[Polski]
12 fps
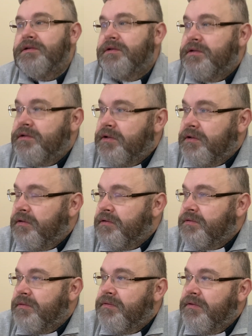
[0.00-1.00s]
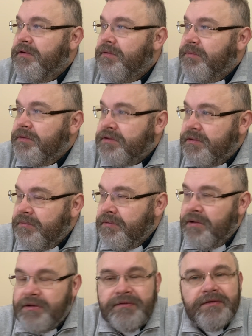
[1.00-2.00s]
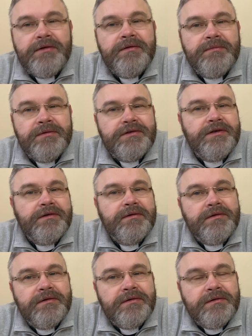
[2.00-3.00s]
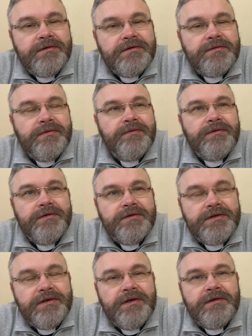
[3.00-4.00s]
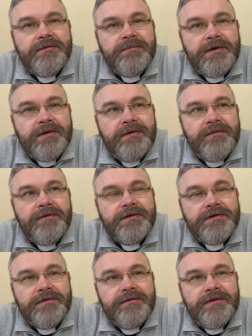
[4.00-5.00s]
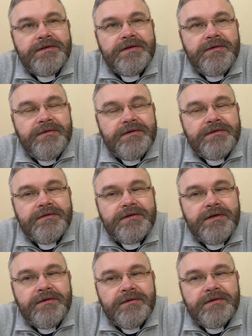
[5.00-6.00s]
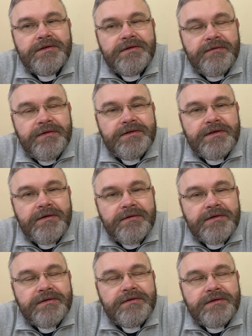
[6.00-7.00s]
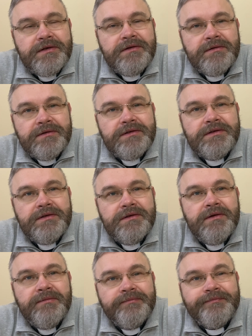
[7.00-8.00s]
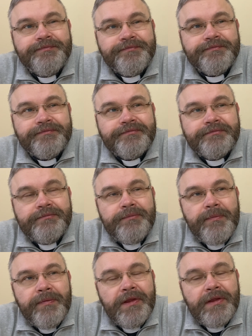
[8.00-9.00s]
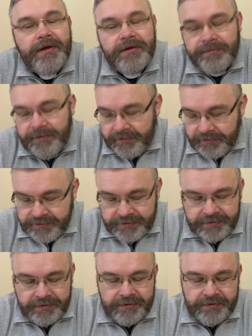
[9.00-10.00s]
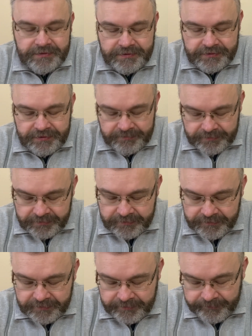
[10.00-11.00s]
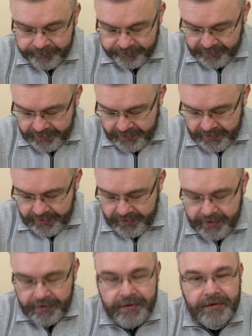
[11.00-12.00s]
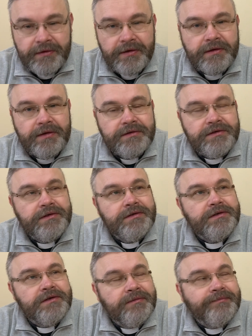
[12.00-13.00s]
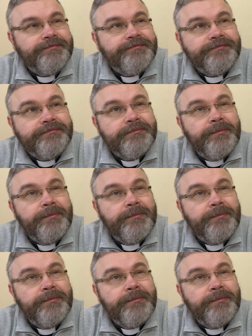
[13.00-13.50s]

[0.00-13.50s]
że to słowo nie potrzebuje nie wiadomo czego, tylko to słowo dociera do Maryi właśnie w jej całej zwyczajności, w jej całej zwyczajności. Nie? Tak mi chodzi trochę dzisiaj po głowie, Y, taka rzecz, że mm,